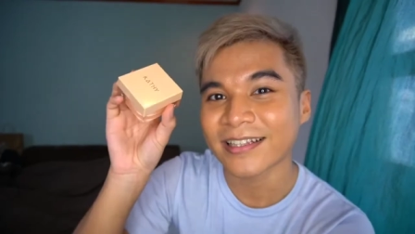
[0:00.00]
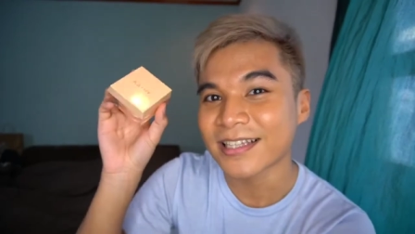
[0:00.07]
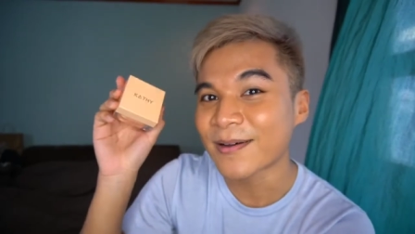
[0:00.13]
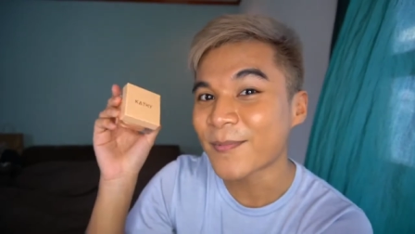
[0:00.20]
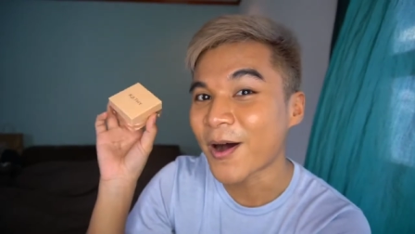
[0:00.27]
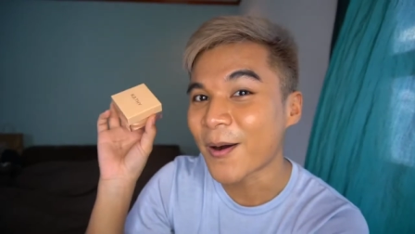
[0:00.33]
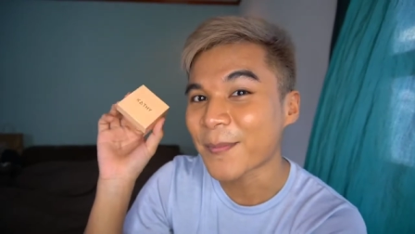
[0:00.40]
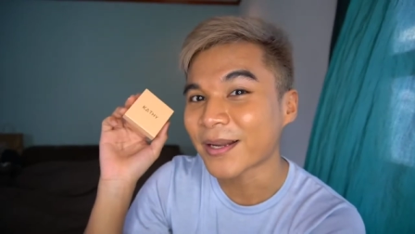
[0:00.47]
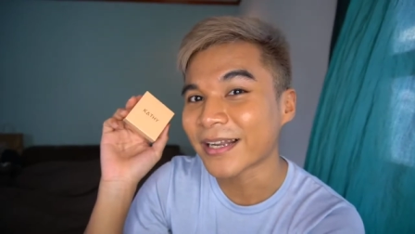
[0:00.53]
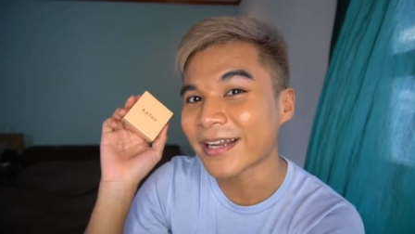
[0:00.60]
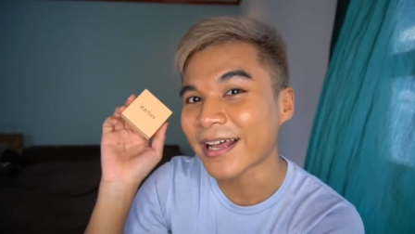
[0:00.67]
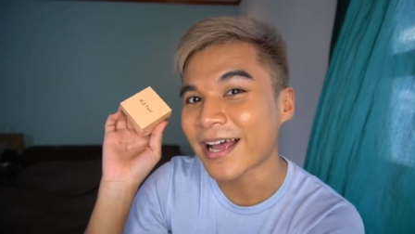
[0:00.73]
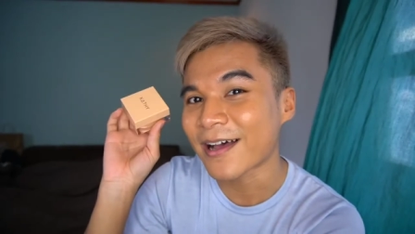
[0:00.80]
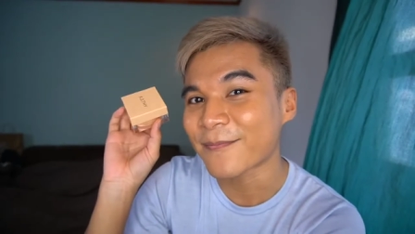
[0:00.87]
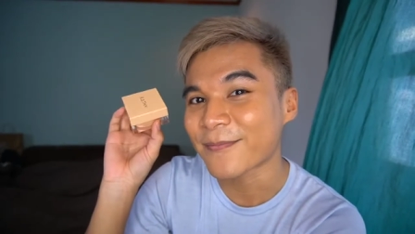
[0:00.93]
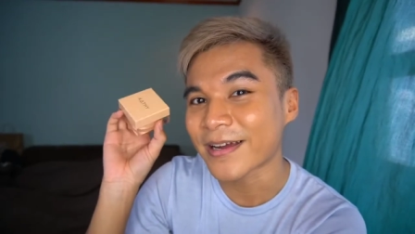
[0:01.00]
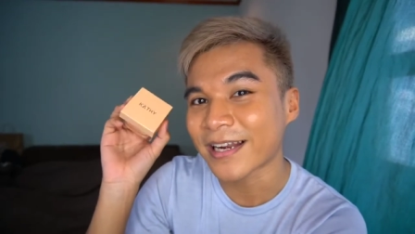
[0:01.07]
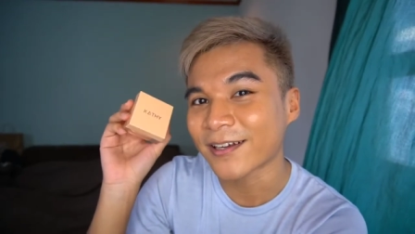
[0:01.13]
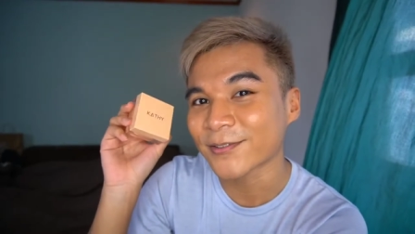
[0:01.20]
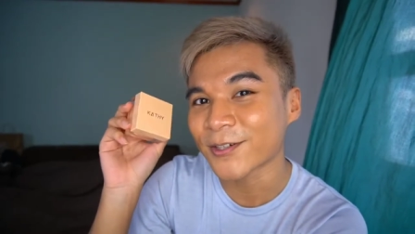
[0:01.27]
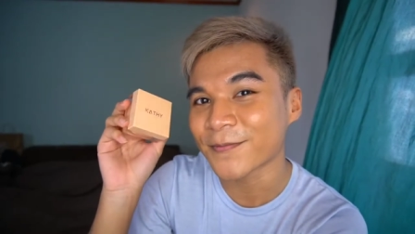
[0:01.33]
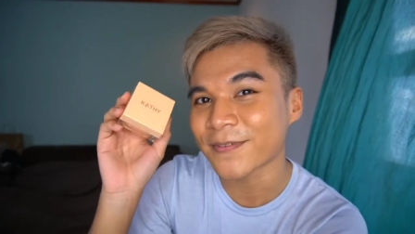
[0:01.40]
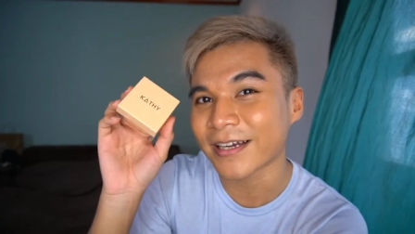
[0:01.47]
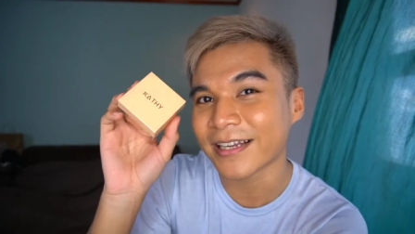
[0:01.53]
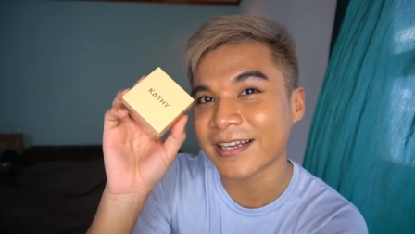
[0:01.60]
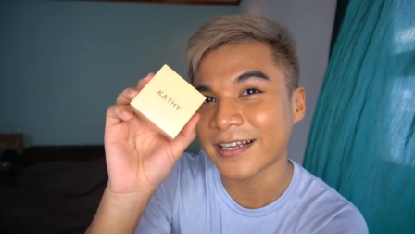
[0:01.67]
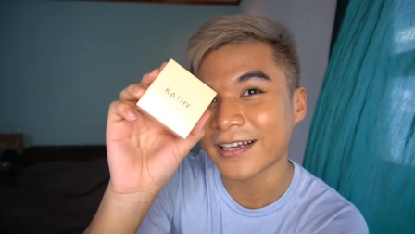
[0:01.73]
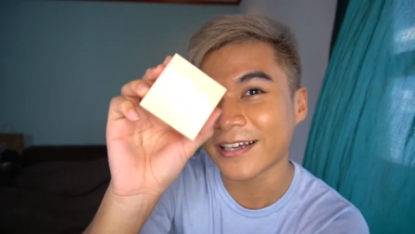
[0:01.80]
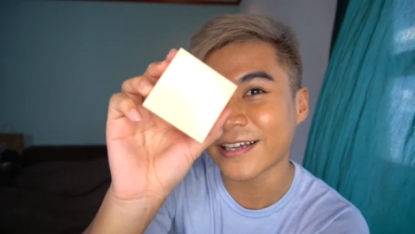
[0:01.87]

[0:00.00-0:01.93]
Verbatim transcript: ถ้าพร้อมกันแล้วนะครับไปรับชมกันเล